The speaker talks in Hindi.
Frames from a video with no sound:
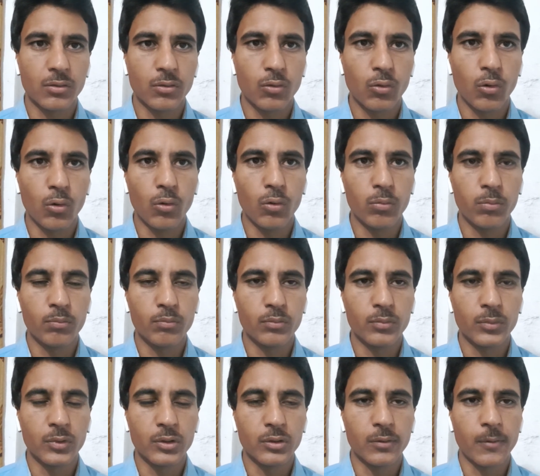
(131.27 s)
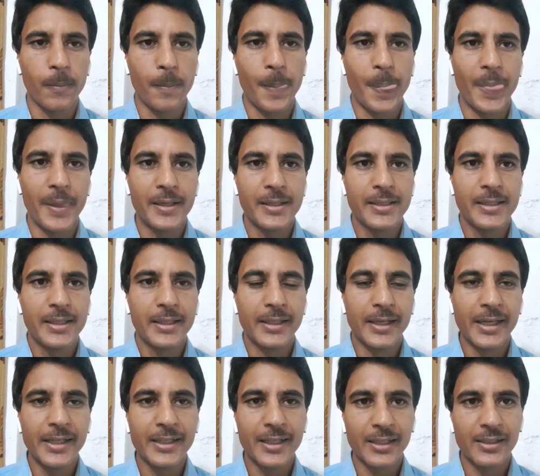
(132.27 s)
को
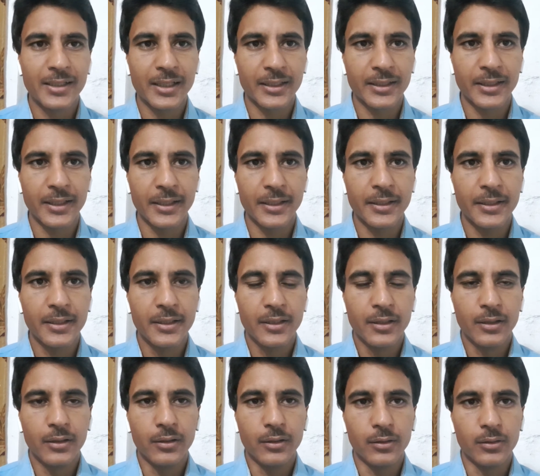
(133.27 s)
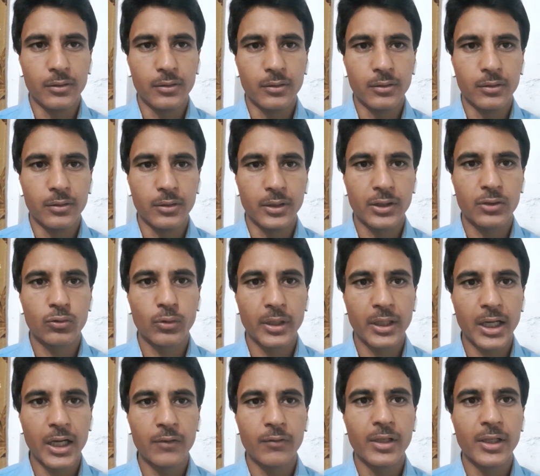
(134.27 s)
नहीं कर सकते एक सौ
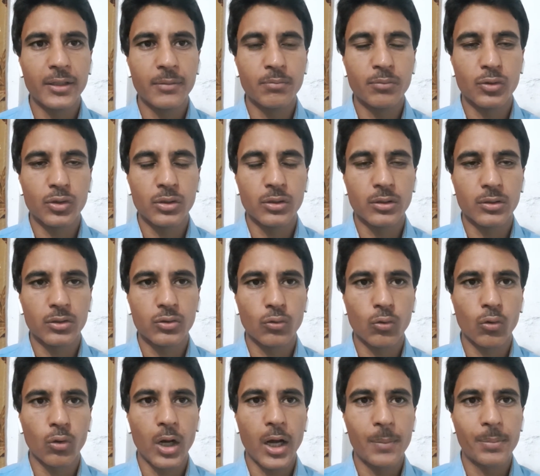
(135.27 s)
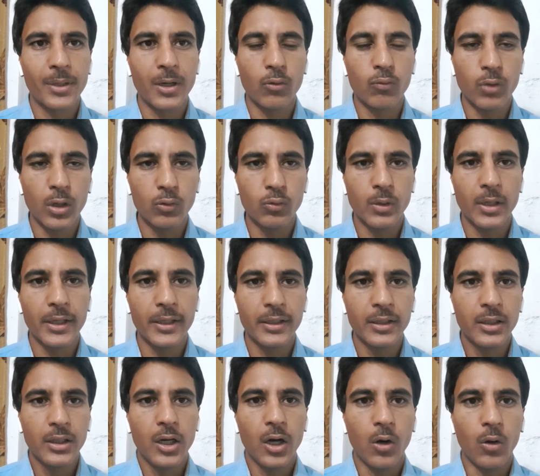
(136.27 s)
इक्यानवे स्कोर आपका हुआ हुआ है
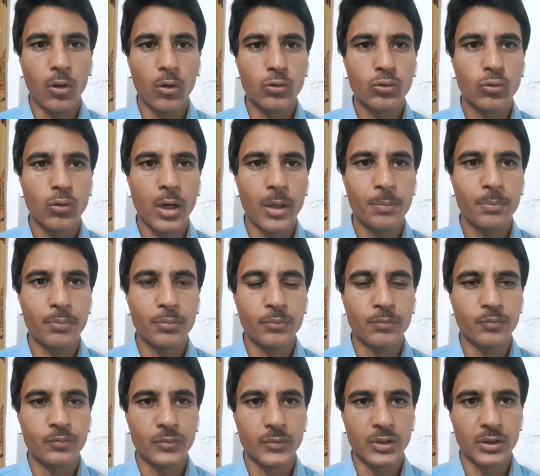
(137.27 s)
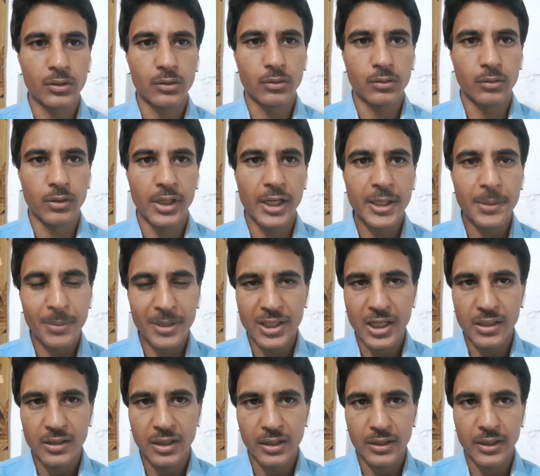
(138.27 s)
और उसको आप नहीं
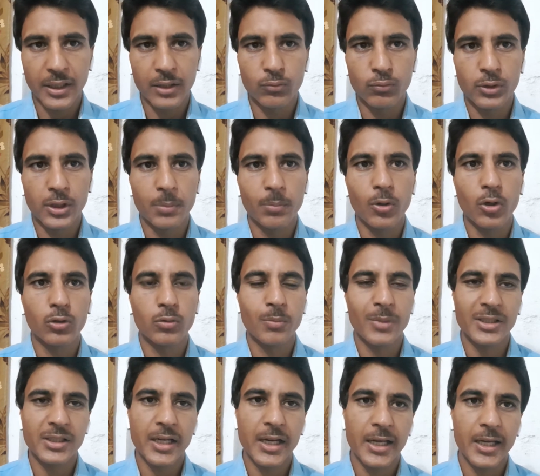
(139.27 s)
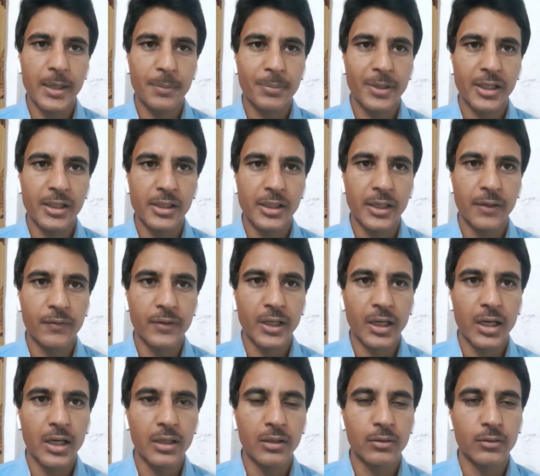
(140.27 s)
बचा सकते तो ये बहुत मसला है आपके लिए
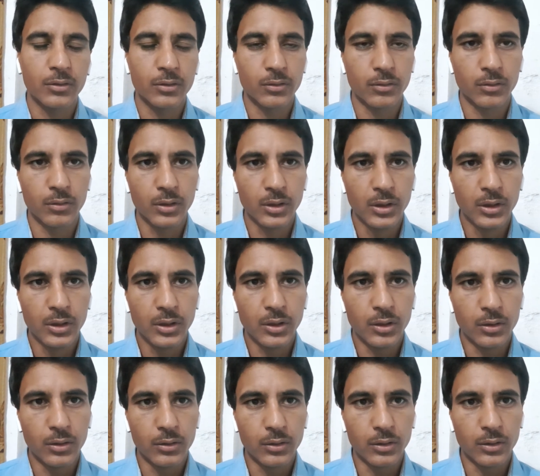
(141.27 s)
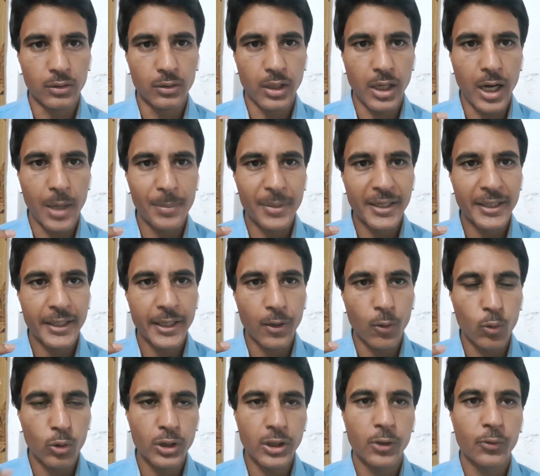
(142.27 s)
इफ्तार आमिर के
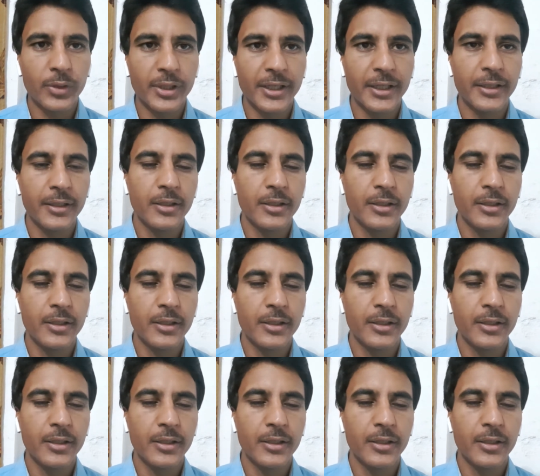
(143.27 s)
होते हुए